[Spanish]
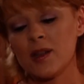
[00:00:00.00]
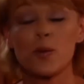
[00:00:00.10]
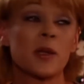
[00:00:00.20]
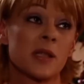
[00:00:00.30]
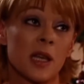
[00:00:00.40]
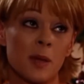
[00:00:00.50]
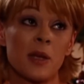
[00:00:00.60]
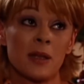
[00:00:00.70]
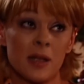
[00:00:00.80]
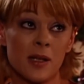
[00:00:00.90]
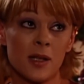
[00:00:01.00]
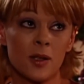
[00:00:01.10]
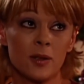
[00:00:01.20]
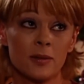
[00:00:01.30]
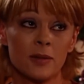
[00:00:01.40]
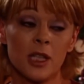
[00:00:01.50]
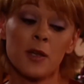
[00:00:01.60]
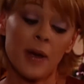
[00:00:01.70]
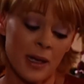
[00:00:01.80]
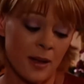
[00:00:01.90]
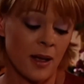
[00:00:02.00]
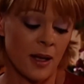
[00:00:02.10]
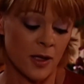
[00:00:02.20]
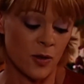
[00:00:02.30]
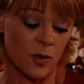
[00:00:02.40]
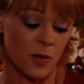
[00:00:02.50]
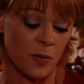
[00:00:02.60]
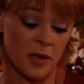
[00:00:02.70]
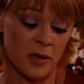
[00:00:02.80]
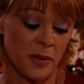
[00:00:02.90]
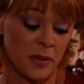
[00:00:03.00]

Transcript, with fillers: Yo pensé que mi Andresito iba a heredar eso de su padre,